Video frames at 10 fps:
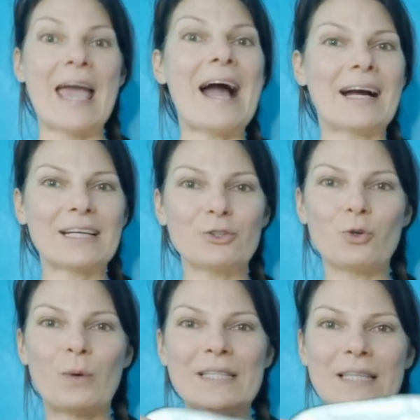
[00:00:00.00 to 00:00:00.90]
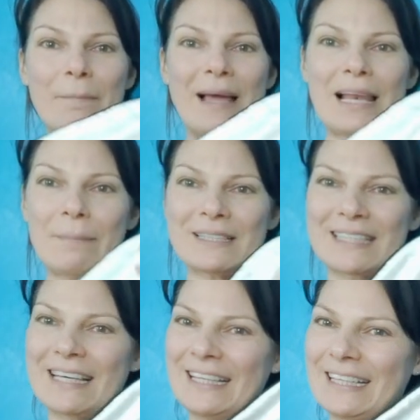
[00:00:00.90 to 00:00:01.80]
e anche su questa bella
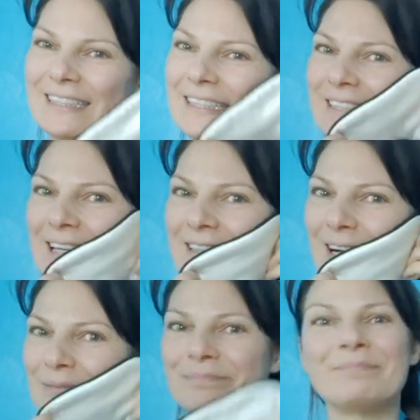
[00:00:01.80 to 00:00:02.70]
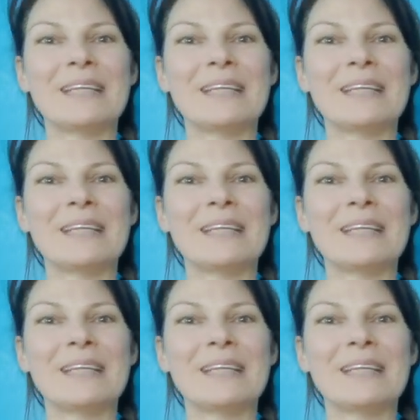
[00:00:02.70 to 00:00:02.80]
mascherina di seta.